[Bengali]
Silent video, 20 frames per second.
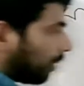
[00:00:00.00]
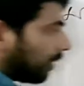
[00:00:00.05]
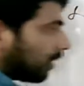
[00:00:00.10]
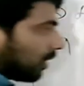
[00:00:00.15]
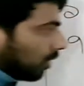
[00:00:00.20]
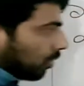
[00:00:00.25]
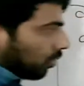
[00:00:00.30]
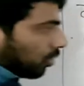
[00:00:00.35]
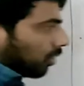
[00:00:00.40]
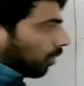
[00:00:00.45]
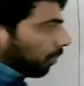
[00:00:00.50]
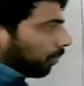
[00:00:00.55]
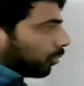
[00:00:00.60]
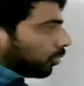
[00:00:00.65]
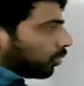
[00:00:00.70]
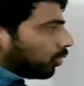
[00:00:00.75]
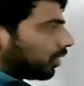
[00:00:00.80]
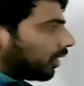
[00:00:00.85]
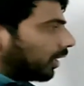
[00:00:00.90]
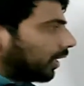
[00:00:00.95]
বা সৃজনশীল
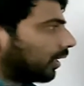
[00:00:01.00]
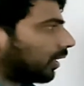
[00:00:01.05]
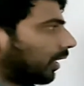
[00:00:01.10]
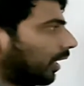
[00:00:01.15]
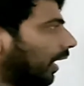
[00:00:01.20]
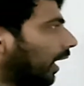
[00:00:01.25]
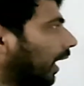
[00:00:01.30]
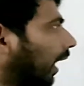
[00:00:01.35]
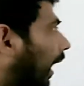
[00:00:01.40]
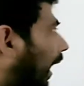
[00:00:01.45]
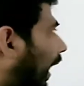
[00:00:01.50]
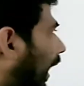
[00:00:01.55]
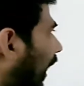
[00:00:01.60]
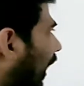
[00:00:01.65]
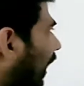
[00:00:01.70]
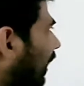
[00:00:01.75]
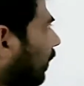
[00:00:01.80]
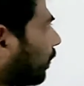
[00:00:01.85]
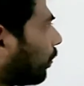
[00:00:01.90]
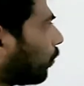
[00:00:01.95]
প্রশ্ন সেক্ষেত্রে
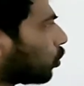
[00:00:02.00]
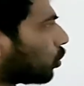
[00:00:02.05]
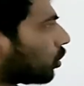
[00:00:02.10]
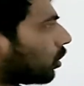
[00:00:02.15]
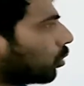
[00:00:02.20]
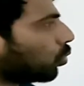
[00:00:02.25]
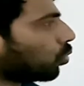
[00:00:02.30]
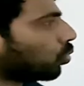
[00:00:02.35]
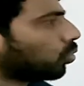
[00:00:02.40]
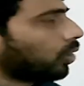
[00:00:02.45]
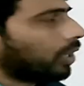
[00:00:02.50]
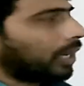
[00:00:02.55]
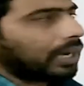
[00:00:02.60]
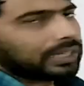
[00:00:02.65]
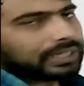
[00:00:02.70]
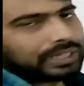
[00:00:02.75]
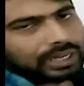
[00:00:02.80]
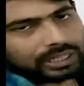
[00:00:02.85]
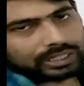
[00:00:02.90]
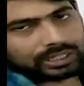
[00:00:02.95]
আলাদা প্রশ্নের উত্তর
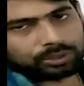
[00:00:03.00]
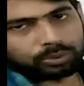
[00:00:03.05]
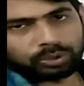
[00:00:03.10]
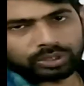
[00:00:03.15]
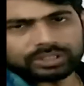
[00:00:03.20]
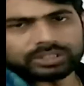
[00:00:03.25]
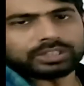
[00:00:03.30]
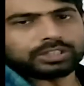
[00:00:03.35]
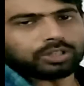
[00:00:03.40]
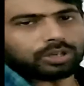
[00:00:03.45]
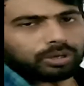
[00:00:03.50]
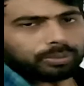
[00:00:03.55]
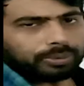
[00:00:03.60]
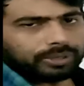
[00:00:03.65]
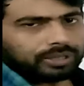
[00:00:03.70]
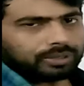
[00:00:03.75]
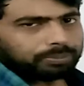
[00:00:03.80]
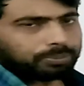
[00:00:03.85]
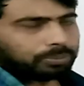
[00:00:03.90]
আলাদা আলাদা করেই দিতে হবে